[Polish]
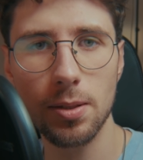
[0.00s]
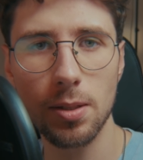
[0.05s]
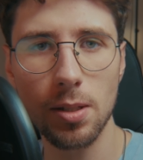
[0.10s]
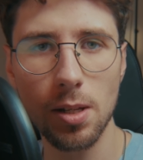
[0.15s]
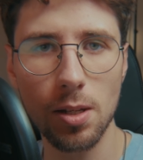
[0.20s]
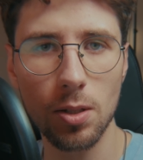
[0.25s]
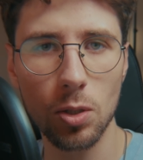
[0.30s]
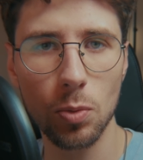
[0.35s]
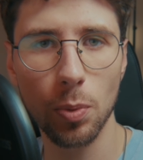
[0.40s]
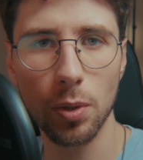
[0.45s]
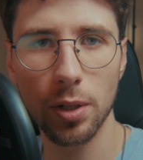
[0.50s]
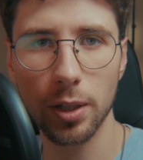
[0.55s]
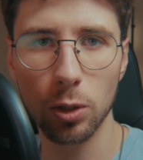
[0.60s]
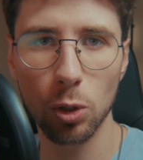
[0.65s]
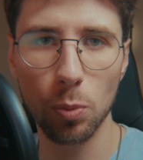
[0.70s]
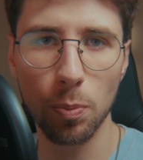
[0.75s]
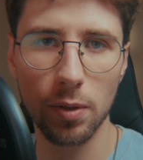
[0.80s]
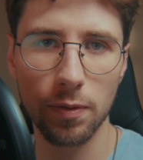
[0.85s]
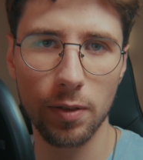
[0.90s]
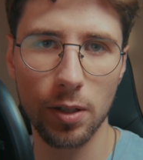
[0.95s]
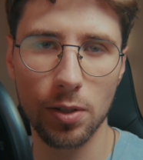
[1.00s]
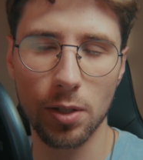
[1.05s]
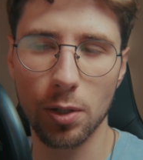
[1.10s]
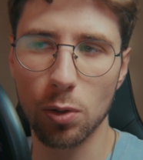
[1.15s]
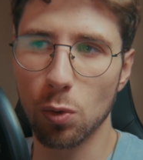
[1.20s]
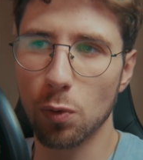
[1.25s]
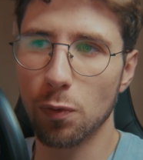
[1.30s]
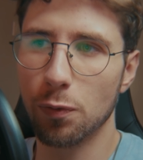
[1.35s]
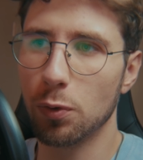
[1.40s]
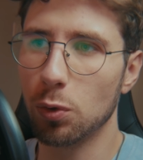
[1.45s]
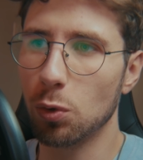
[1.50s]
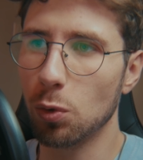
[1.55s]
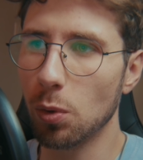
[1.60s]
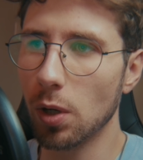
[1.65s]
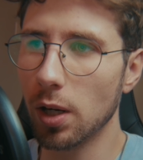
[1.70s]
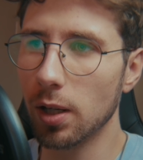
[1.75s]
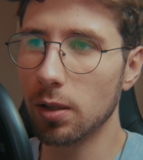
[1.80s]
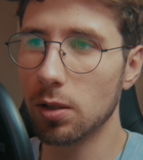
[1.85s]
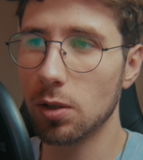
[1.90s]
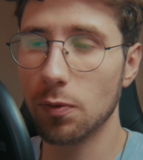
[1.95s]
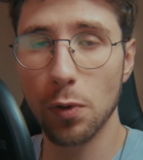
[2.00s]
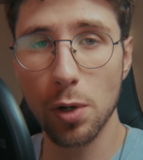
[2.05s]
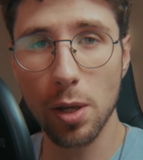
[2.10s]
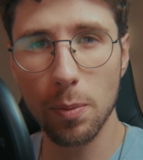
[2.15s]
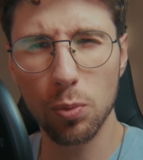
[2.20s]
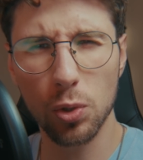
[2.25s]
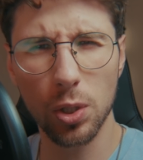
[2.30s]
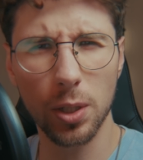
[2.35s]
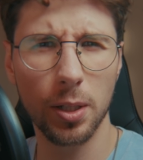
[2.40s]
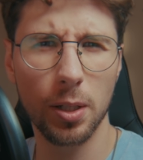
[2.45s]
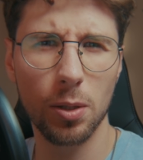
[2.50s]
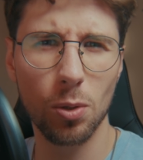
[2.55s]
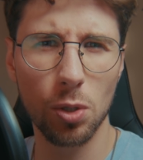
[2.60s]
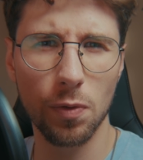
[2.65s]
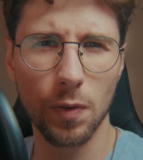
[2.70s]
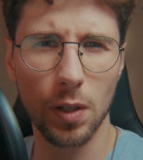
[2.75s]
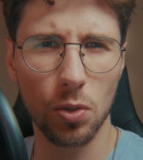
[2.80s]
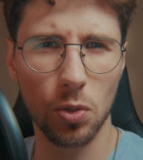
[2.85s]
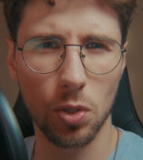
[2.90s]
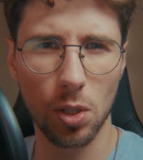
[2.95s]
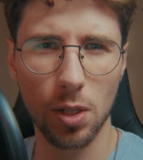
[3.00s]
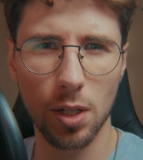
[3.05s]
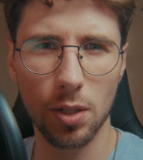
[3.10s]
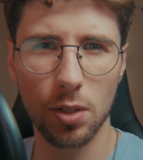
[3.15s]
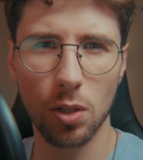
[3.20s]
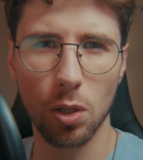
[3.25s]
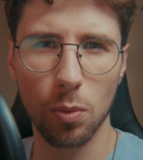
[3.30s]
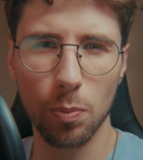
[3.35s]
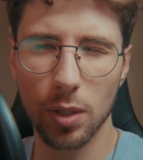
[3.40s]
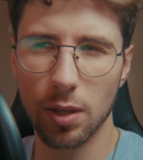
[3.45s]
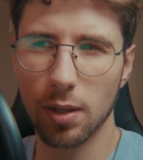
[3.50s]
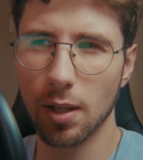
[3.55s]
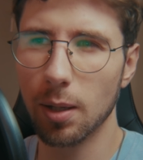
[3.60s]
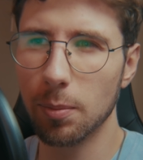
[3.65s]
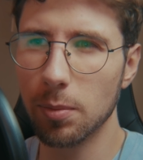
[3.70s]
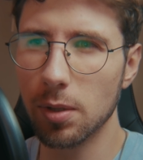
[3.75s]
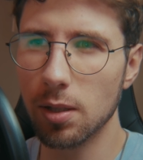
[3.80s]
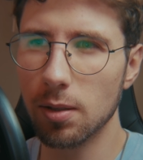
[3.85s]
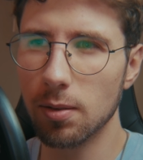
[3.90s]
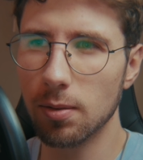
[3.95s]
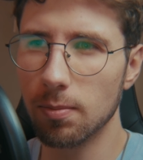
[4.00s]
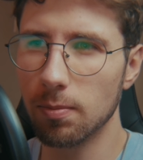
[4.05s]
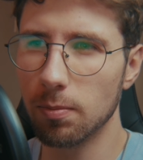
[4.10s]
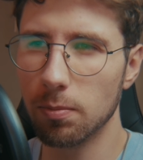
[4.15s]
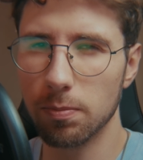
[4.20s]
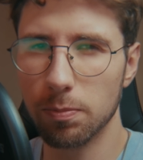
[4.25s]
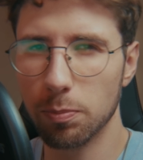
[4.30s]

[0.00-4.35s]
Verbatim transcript: istnieje spora grupa facetów, która swoje przykre doświadczenia z kobietami